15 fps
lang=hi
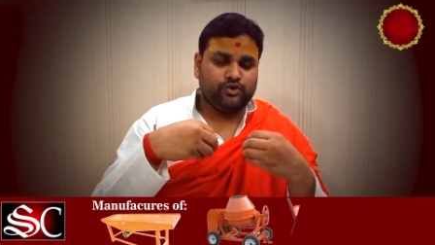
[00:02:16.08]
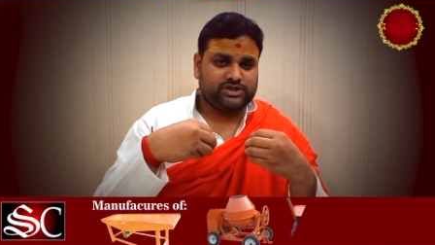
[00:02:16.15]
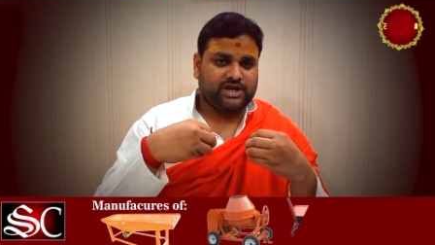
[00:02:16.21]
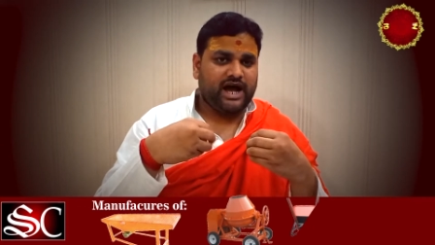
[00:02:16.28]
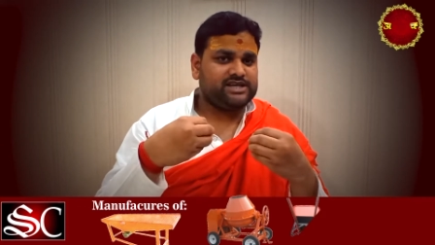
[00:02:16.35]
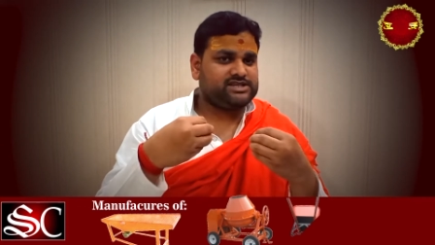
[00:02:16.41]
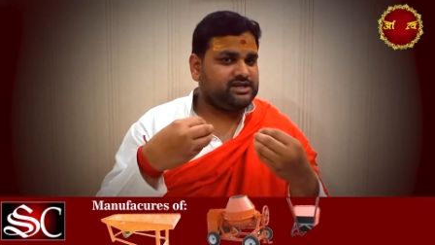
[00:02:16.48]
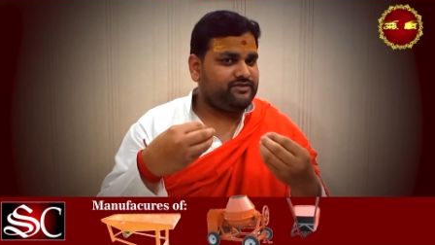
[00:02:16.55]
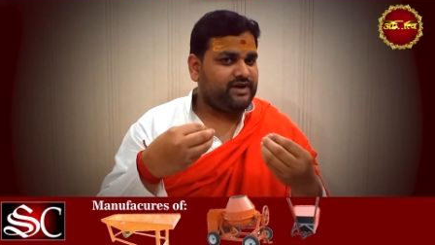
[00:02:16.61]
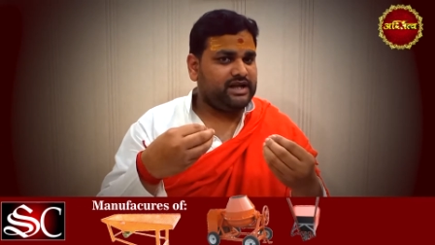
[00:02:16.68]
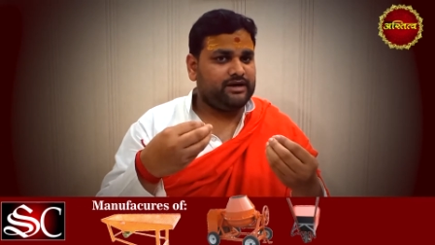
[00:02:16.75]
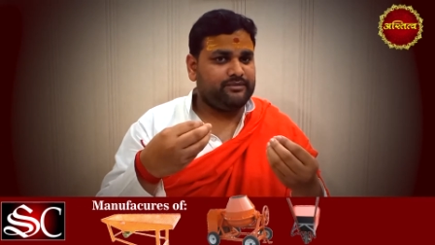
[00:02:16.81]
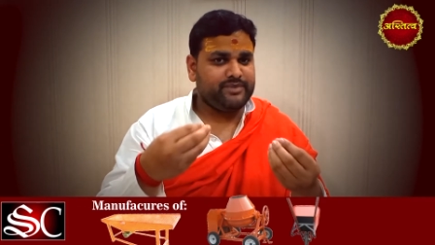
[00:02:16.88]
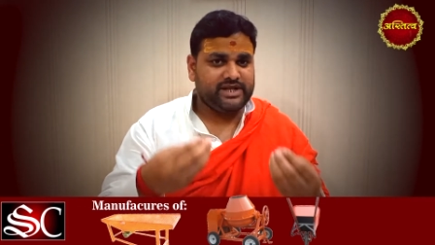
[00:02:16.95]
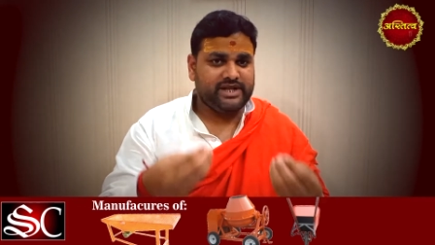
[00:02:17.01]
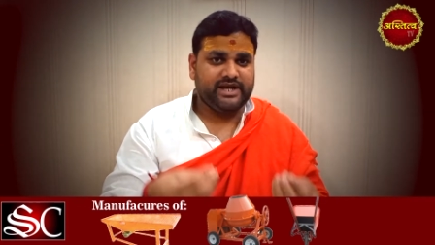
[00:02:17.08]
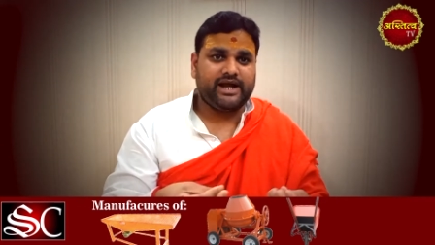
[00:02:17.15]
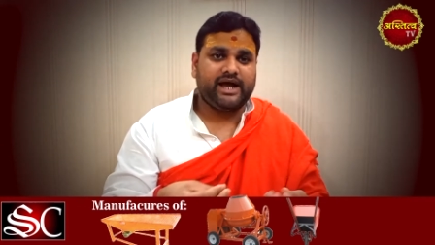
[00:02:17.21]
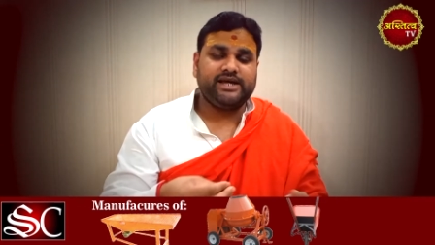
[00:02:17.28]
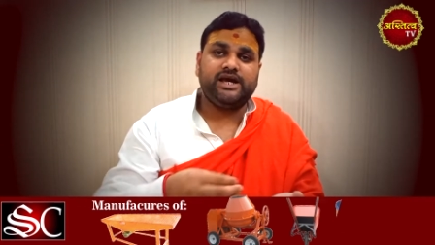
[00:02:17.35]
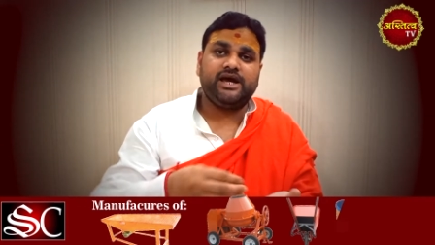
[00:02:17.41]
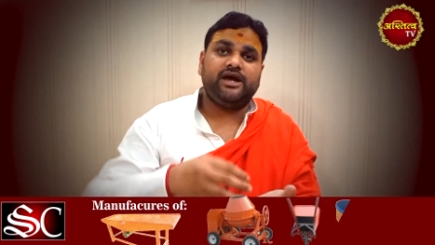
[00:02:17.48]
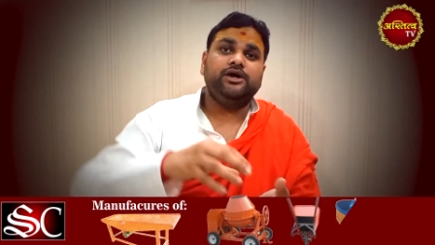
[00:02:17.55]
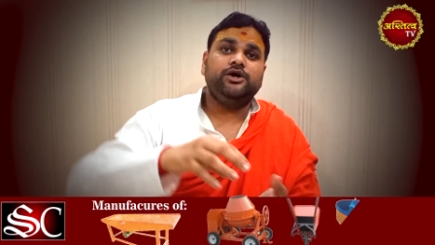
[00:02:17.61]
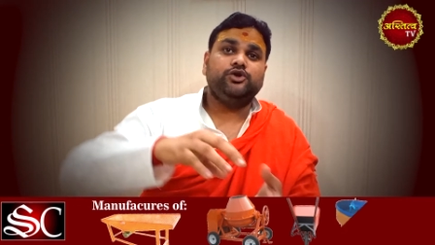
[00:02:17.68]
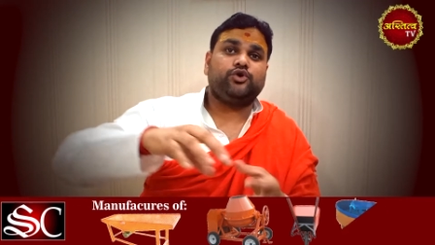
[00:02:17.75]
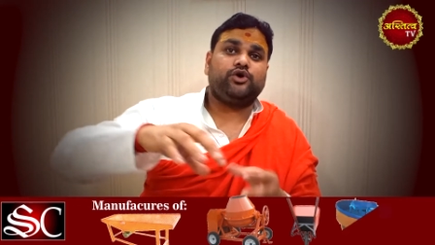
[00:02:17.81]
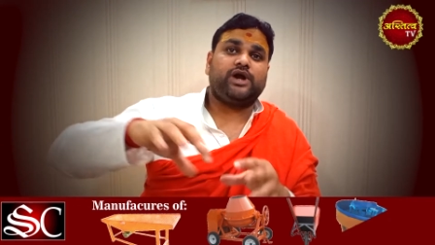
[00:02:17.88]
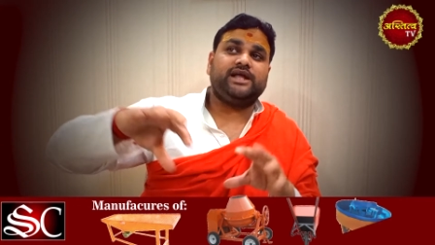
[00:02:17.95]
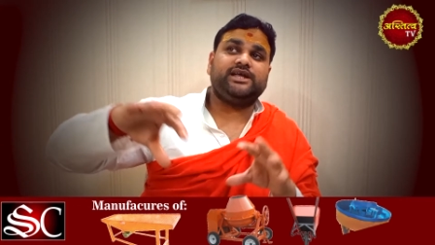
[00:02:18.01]
उसका आशीर्वाद हमें देना ही है
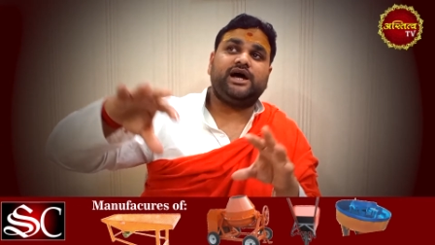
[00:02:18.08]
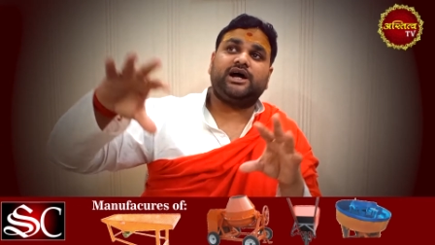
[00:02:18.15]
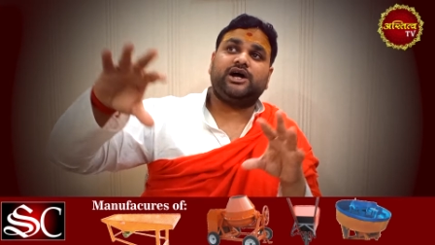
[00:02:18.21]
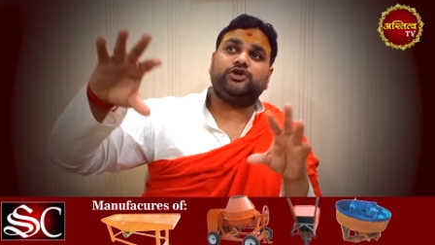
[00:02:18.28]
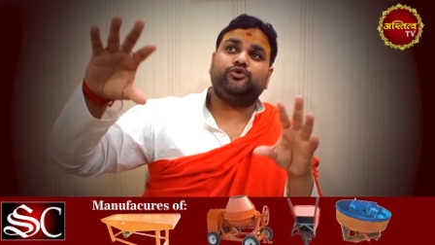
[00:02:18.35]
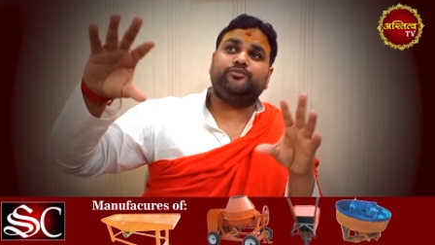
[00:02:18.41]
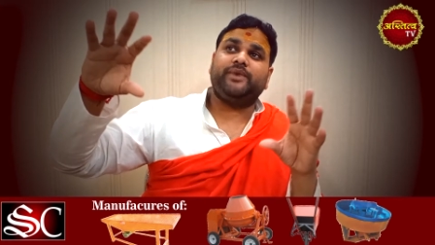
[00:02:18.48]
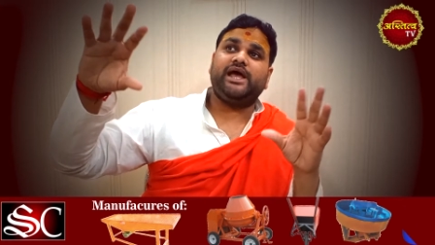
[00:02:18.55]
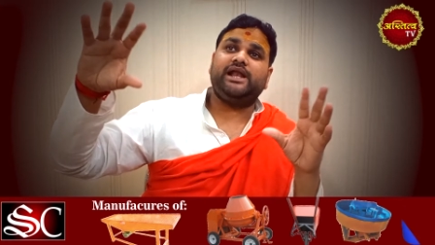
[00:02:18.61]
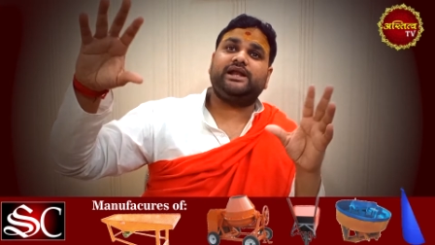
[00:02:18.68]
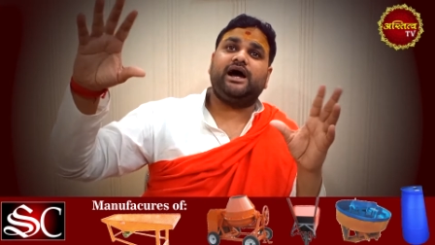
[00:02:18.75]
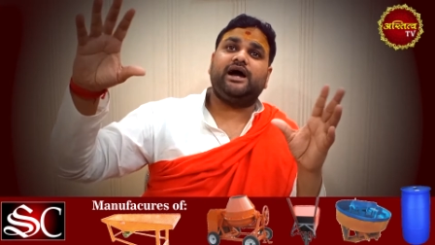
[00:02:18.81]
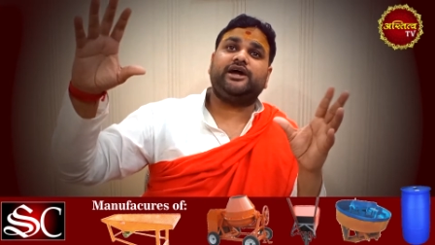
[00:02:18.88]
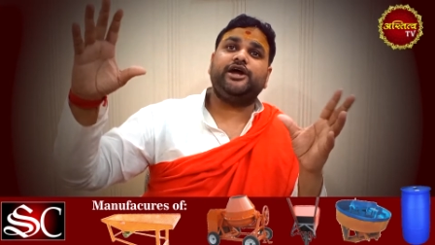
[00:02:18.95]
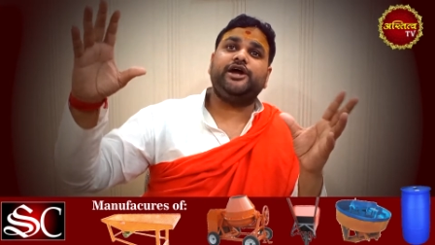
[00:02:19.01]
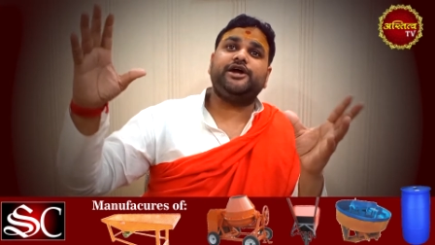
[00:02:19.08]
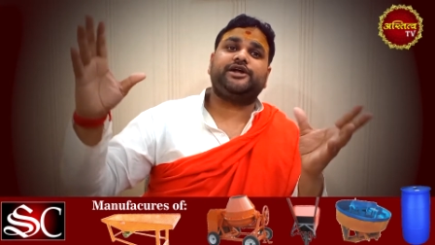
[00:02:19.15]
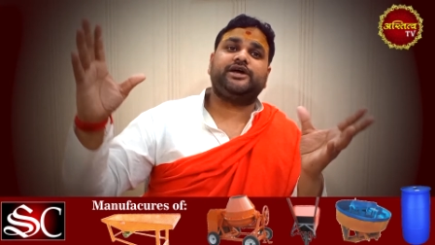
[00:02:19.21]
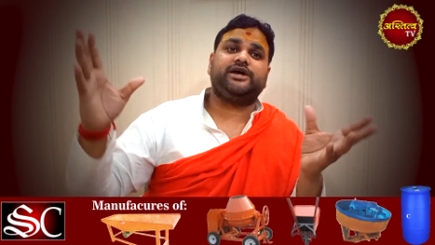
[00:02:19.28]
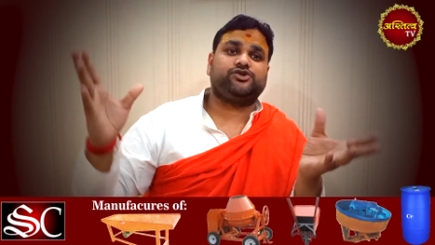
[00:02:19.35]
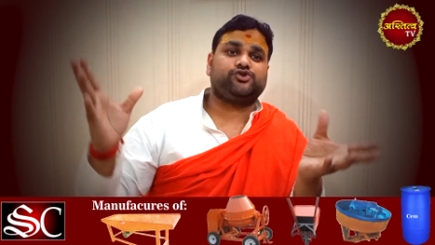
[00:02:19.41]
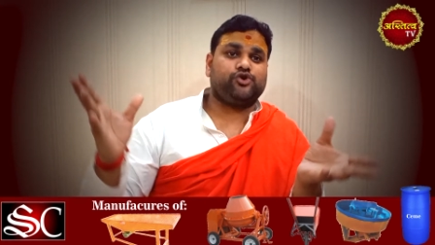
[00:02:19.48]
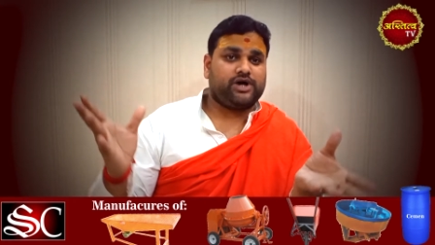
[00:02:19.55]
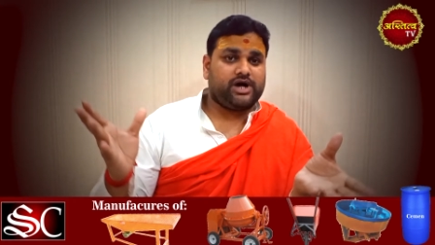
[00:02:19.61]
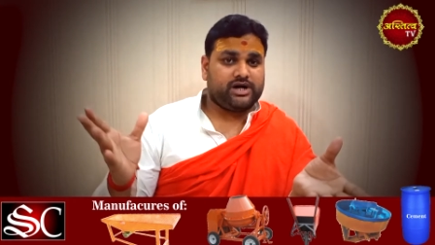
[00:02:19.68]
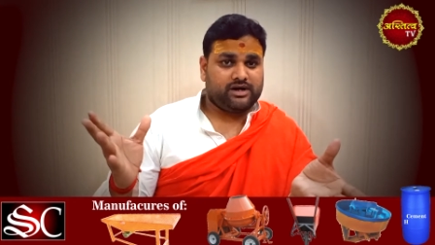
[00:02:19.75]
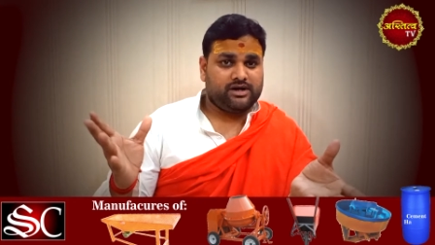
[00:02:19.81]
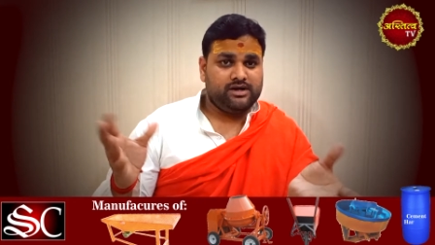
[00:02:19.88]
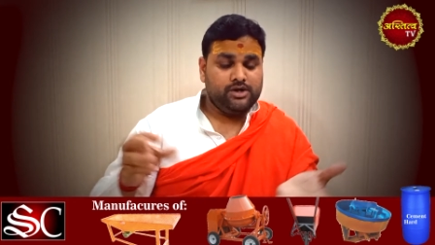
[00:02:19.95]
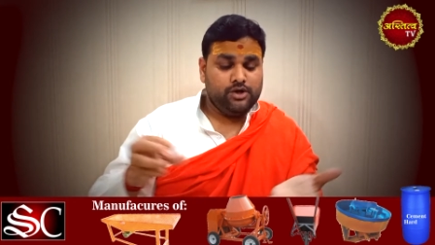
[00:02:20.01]
तो राजा का जो महल का गेट है
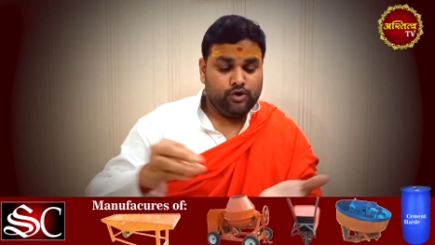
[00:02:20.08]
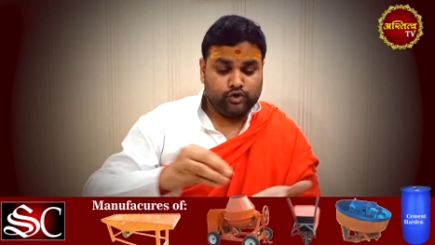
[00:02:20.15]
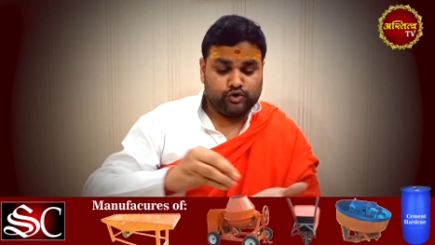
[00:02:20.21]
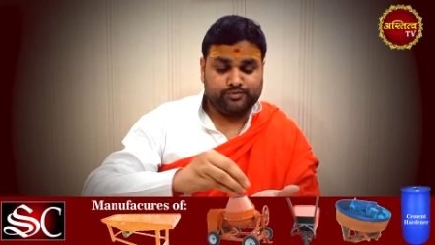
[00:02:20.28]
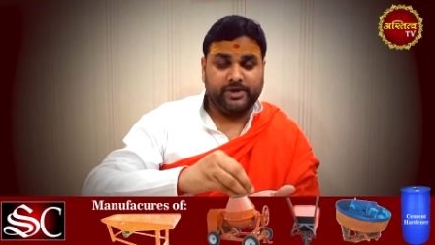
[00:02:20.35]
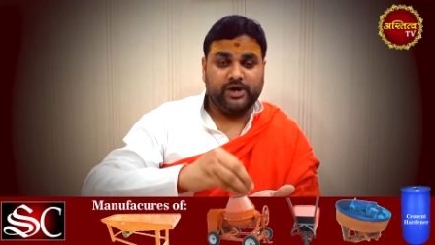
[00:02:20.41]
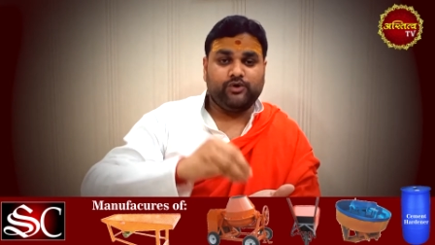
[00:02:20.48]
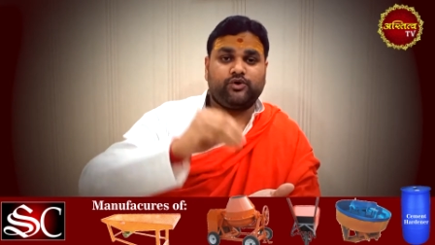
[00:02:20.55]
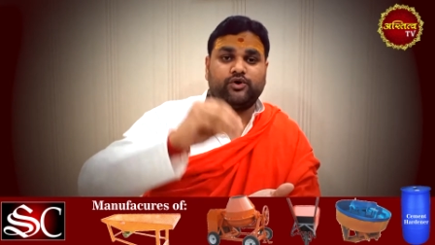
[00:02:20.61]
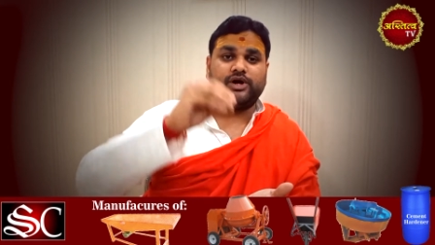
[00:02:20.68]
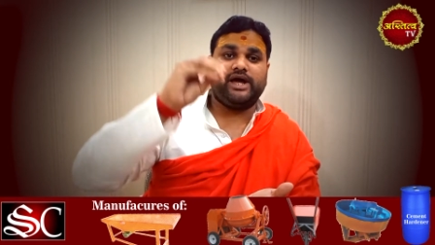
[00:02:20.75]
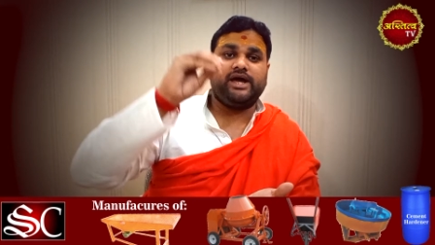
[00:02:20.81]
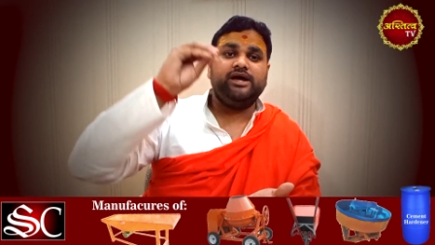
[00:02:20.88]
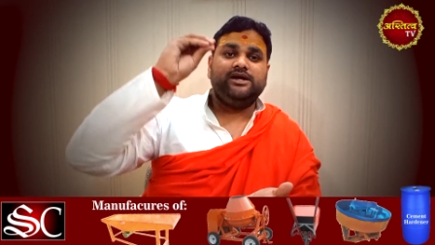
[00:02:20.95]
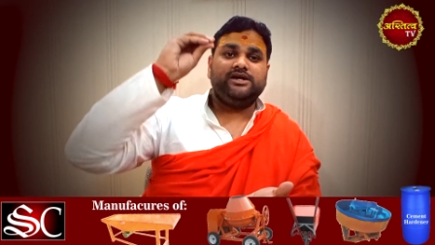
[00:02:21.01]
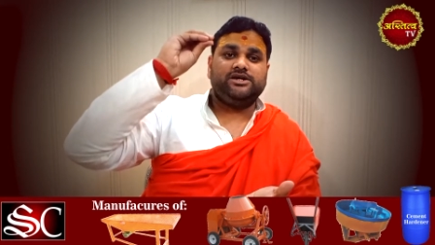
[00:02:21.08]
चौखट उस पर उन्होंने